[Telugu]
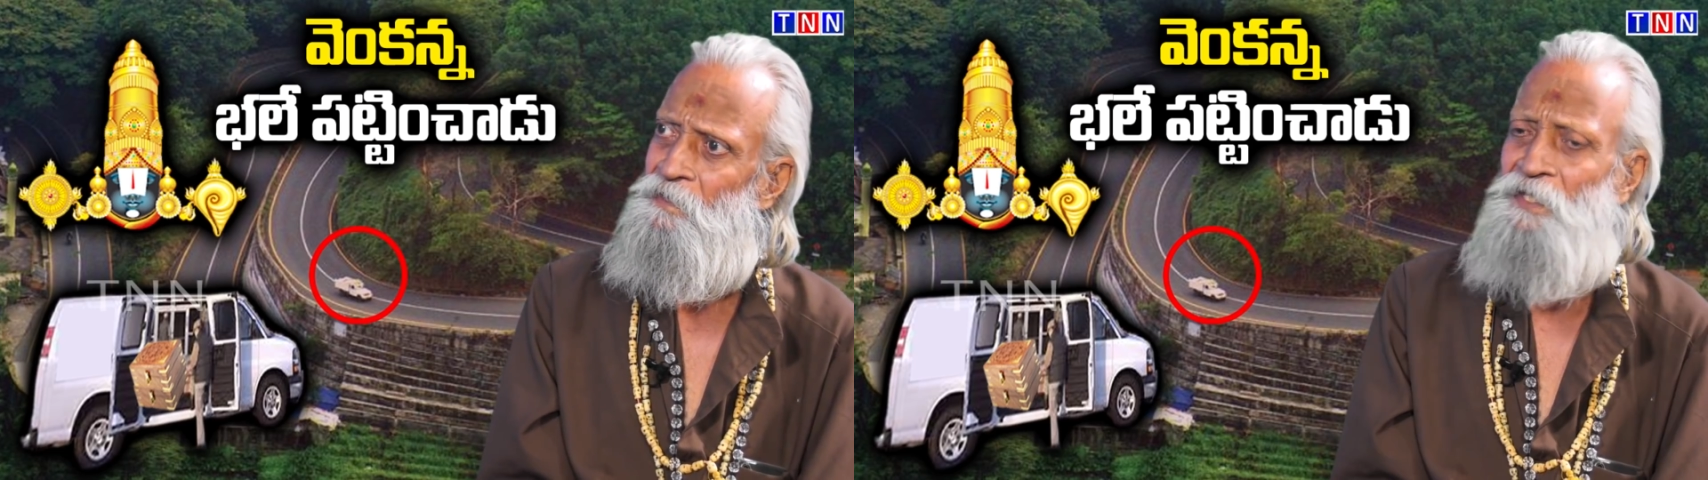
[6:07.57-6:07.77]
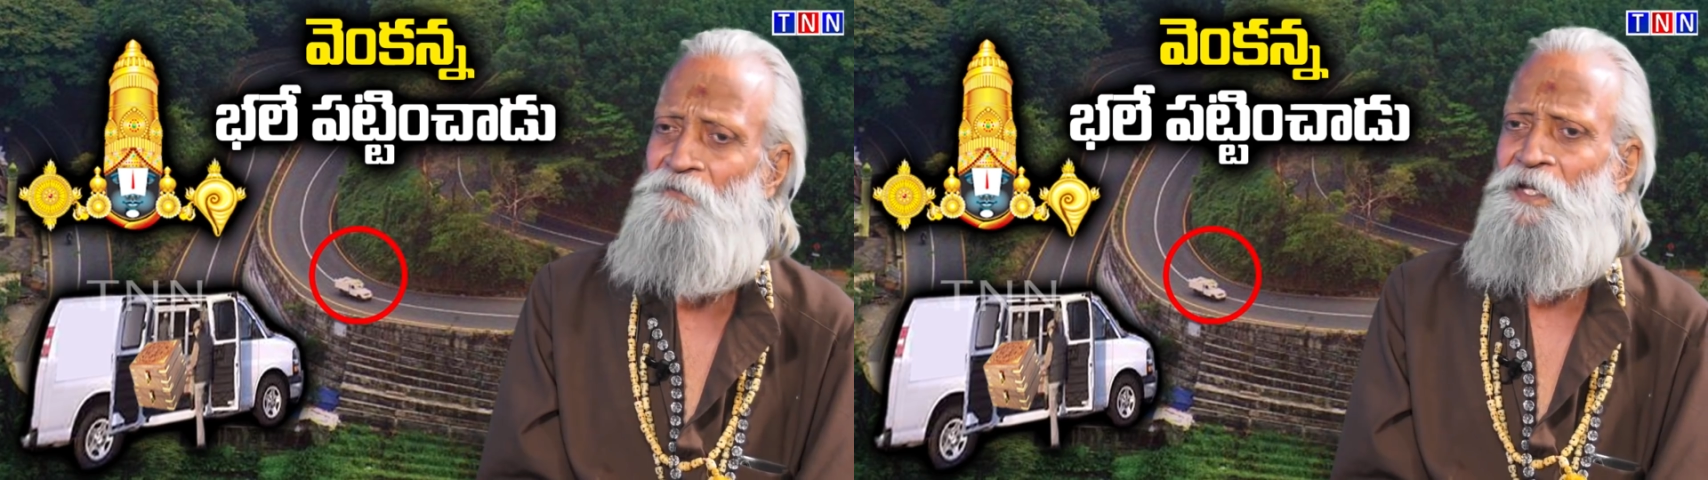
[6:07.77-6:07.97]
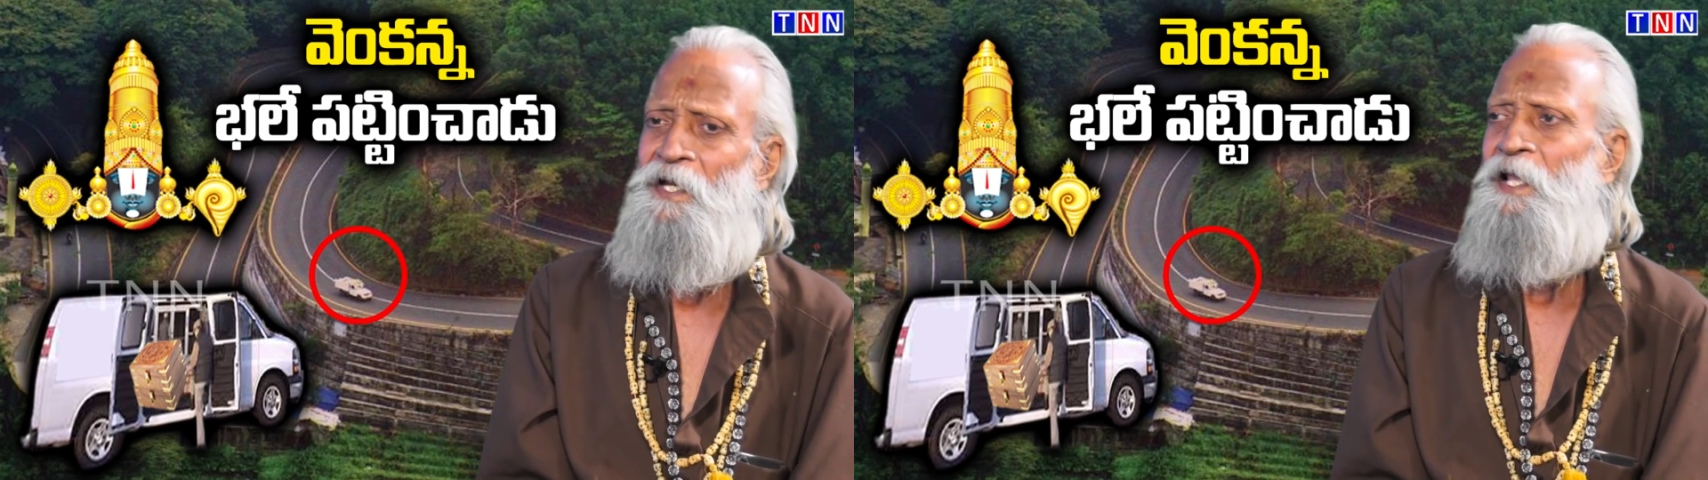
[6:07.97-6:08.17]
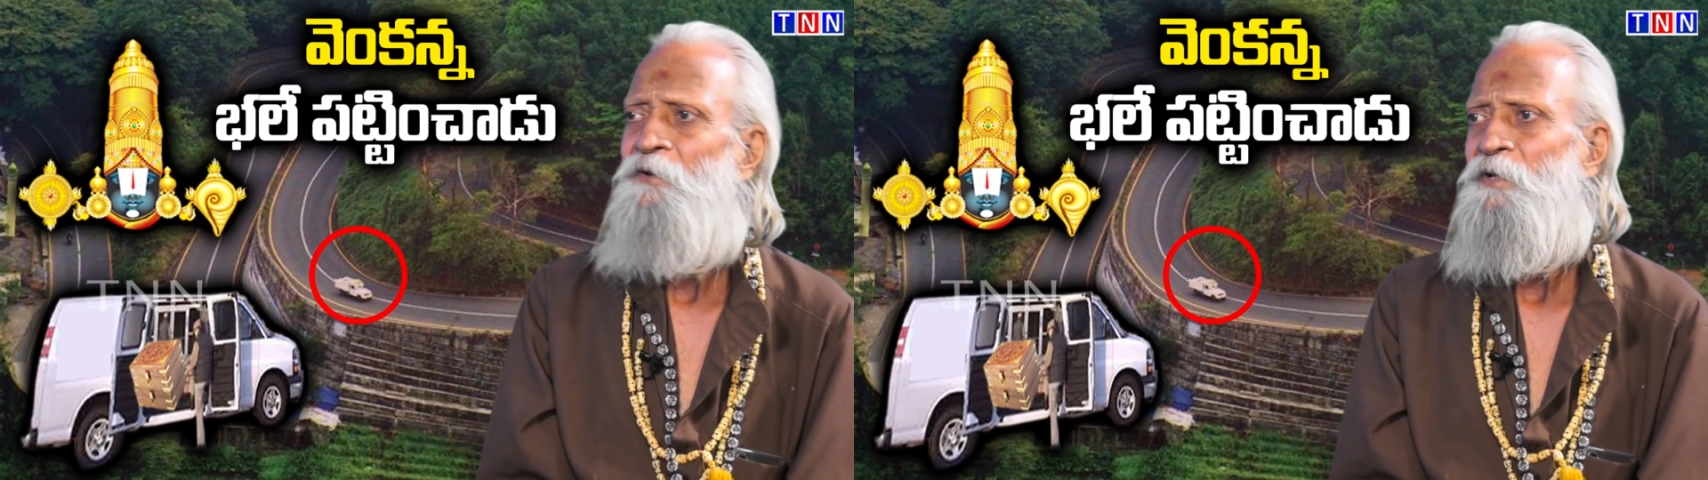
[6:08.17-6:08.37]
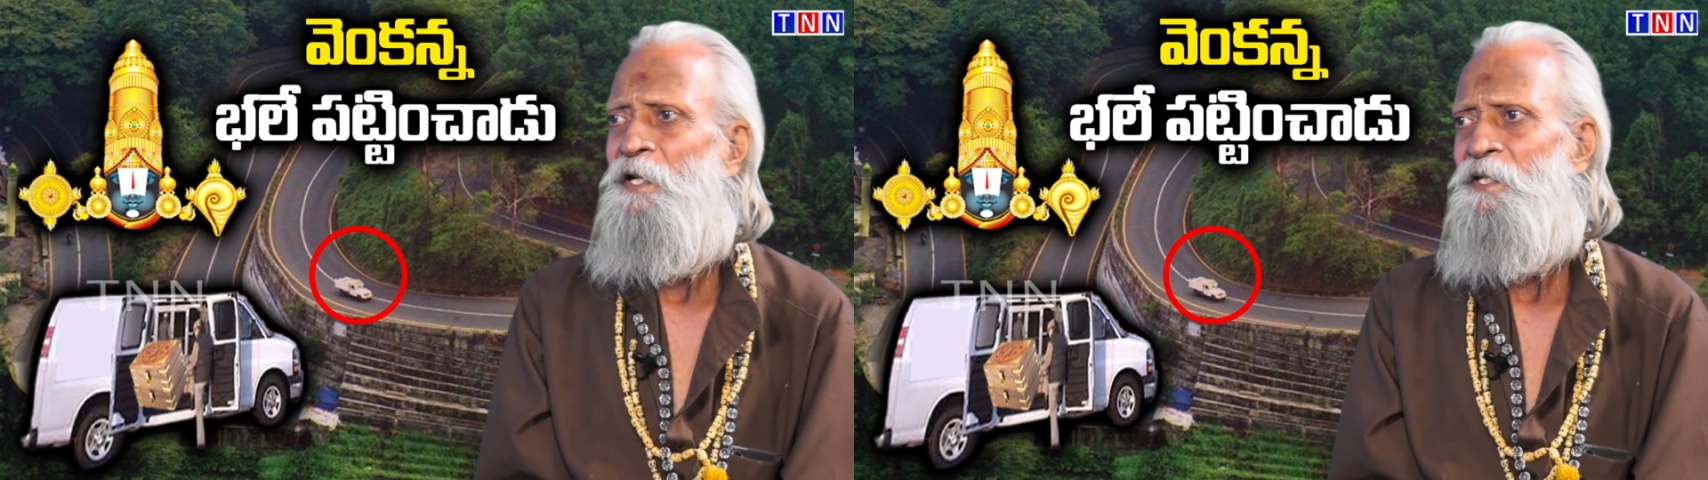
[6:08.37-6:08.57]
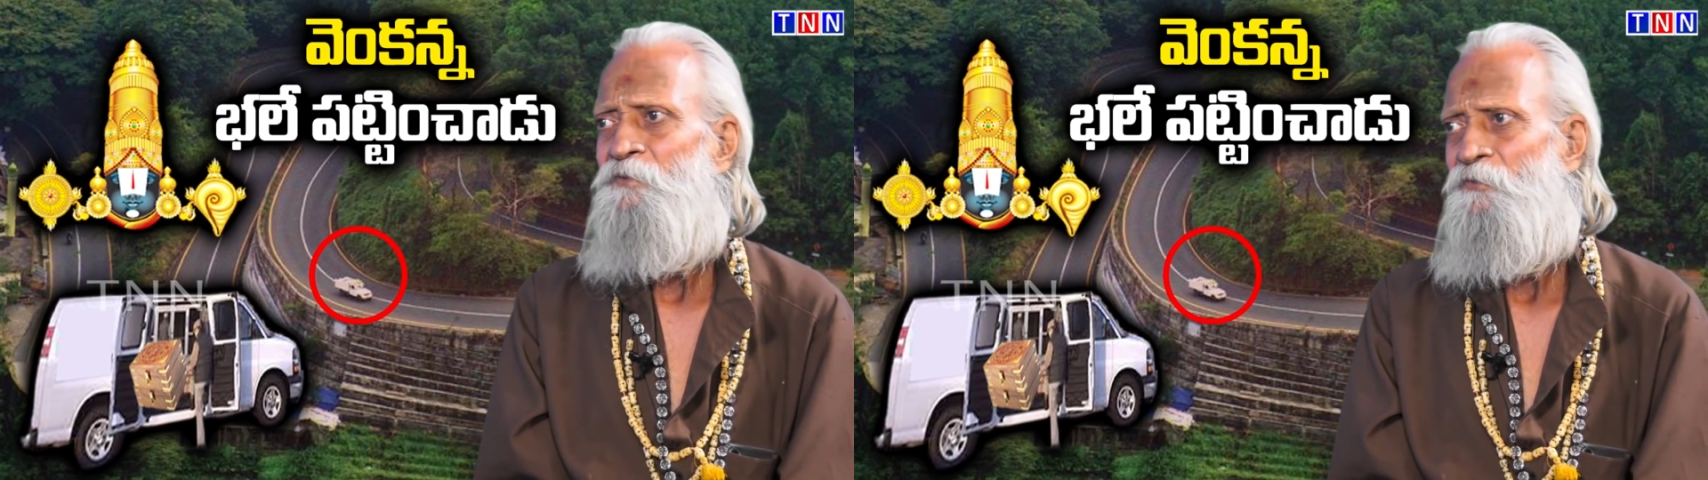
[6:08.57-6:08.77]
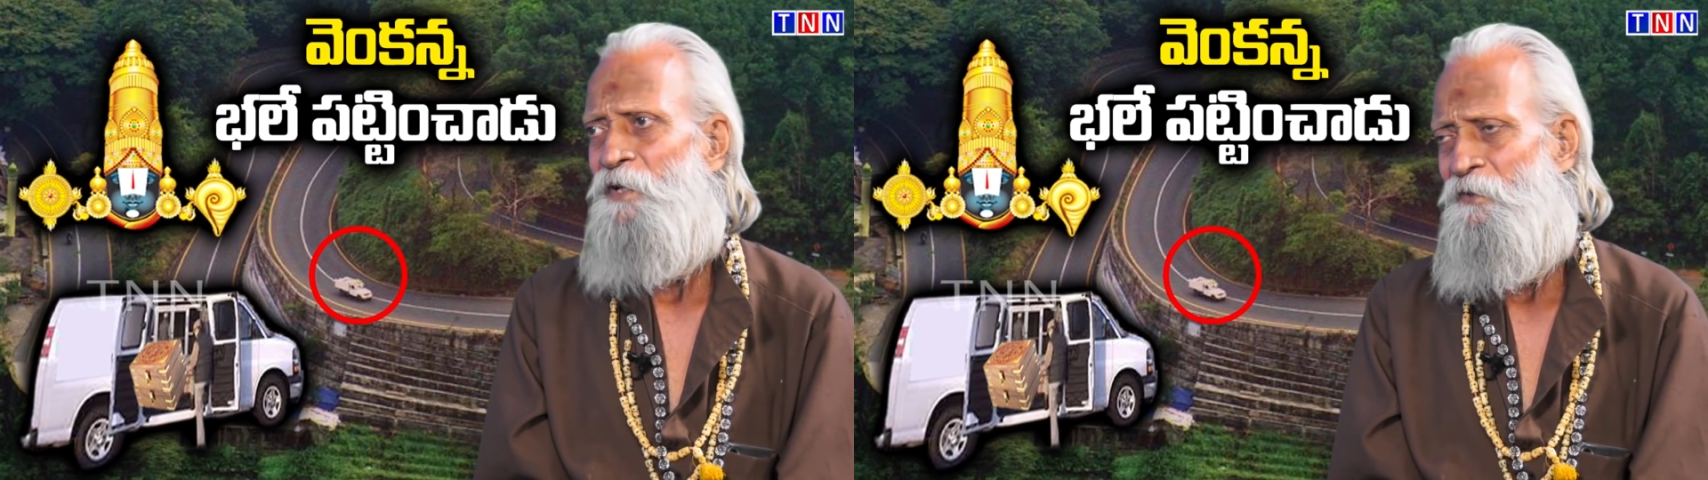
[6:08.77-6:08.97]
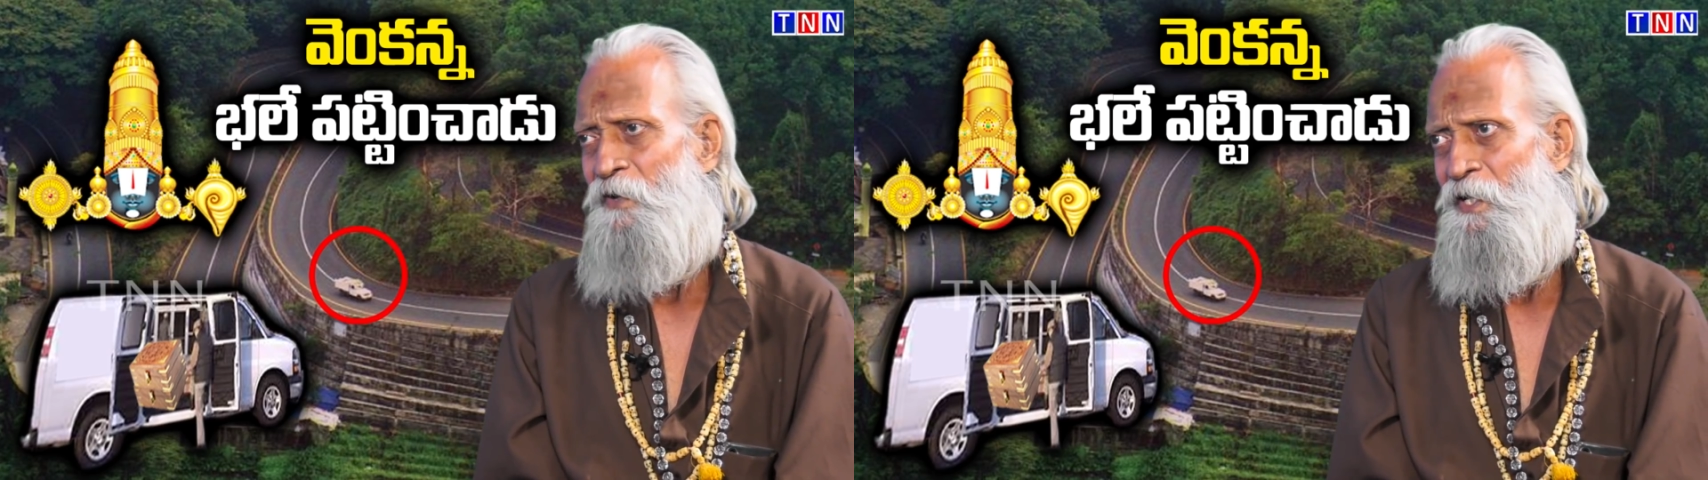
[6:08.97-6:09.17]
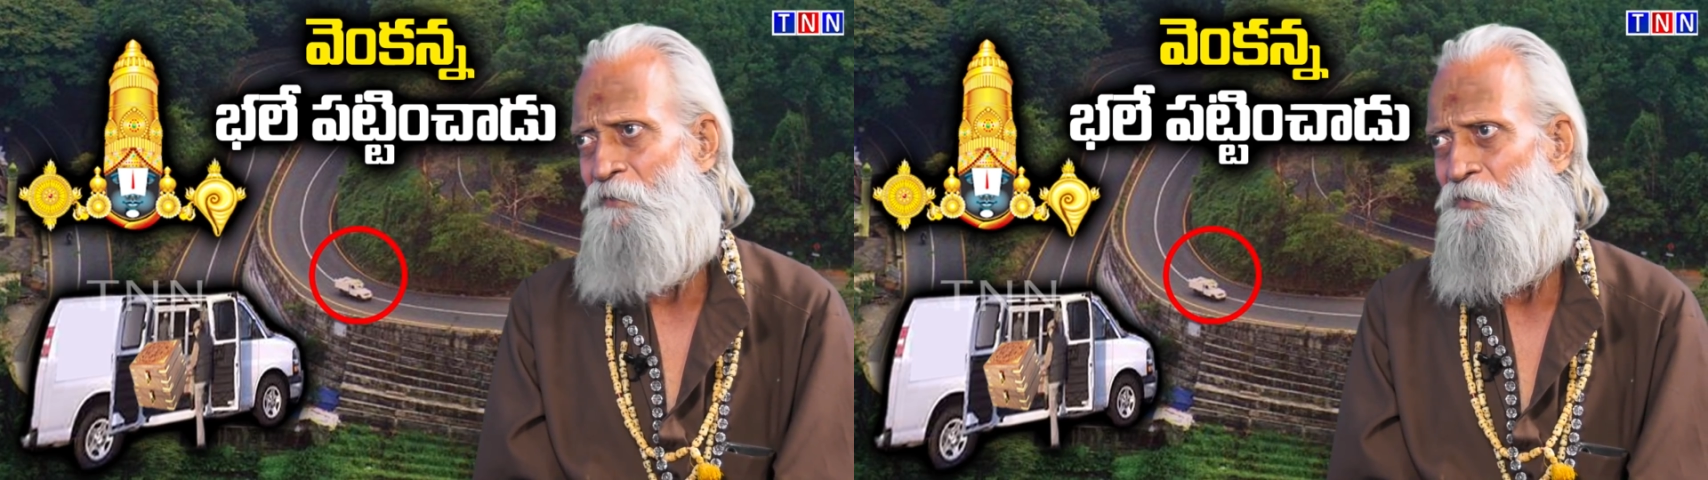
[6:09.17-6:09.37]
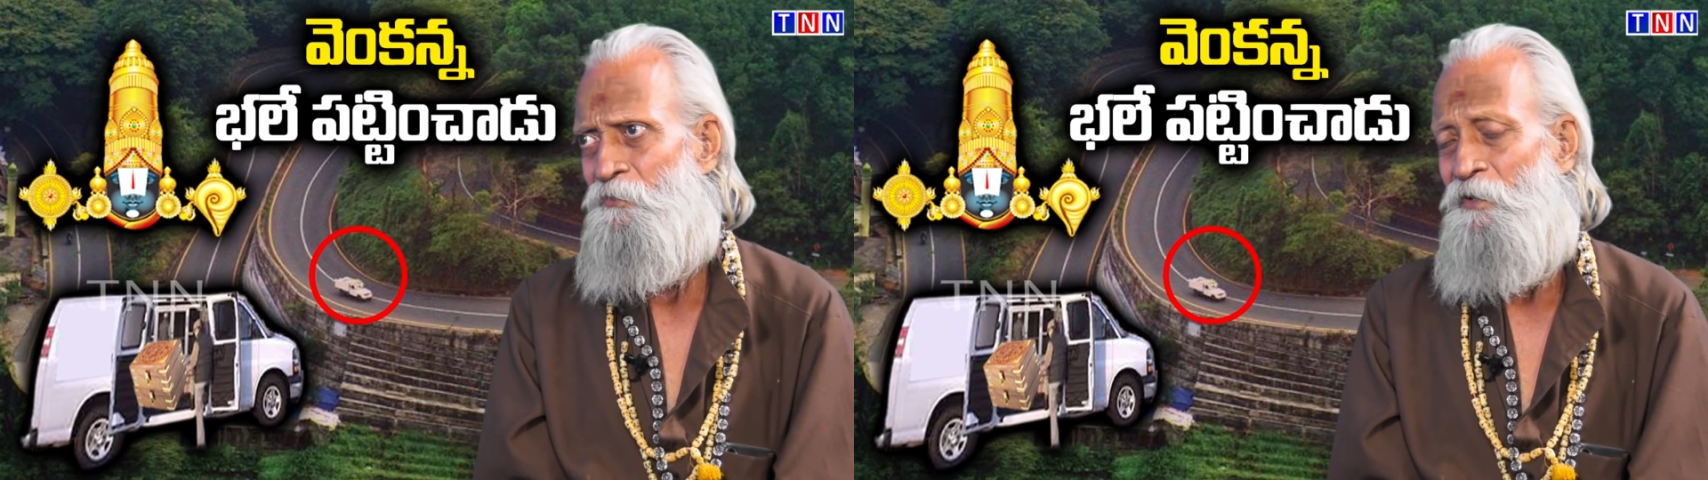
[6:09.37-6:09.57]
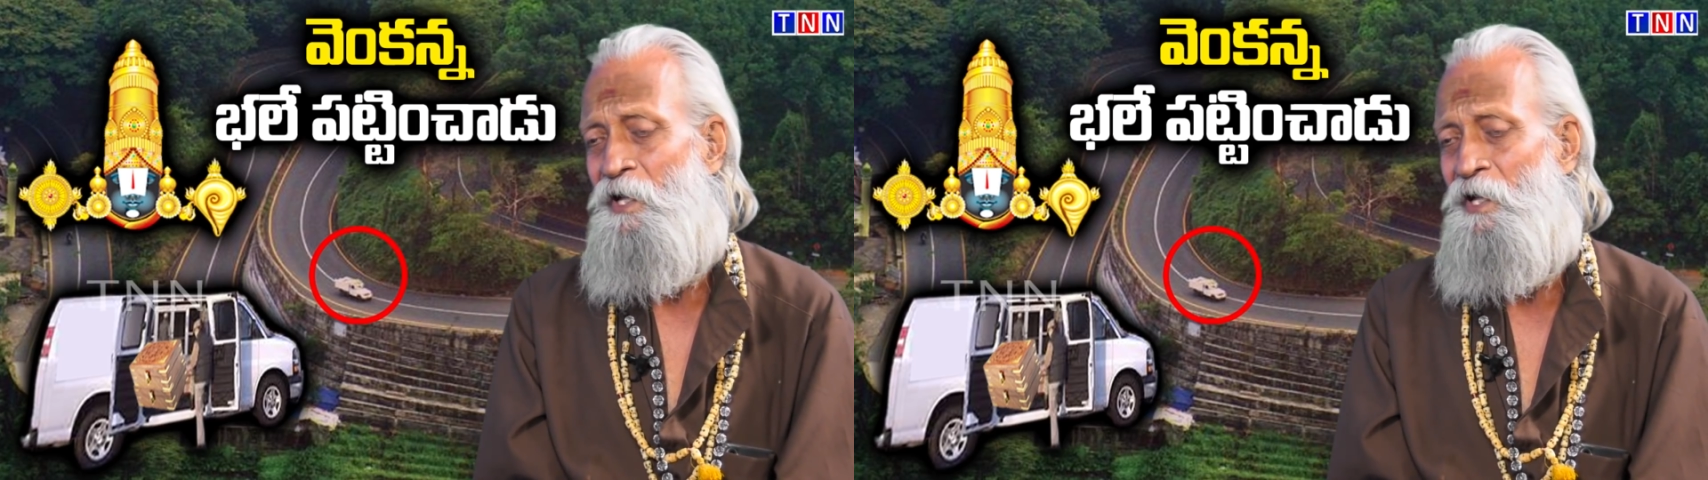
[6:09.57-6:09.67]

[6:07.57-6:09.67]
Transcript: దీని వెనకాల ఉండేటువంటి వాళ్ళు ఎవరు